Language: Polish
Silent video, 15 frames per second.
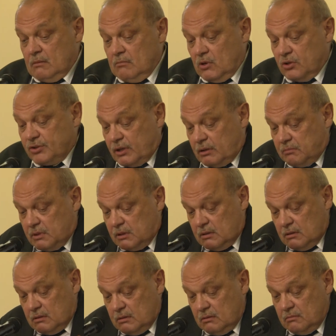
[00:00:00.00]

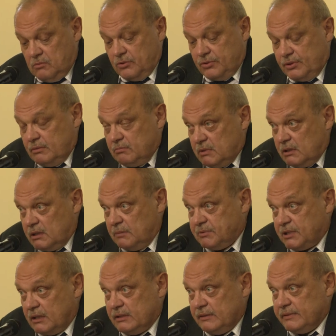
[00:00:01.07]
Możemy i musimy jej
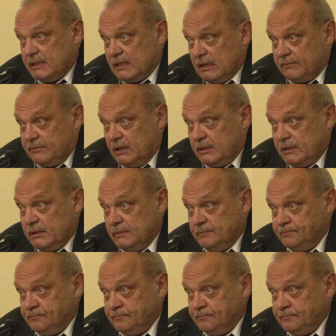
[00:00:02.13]
przeciwstawić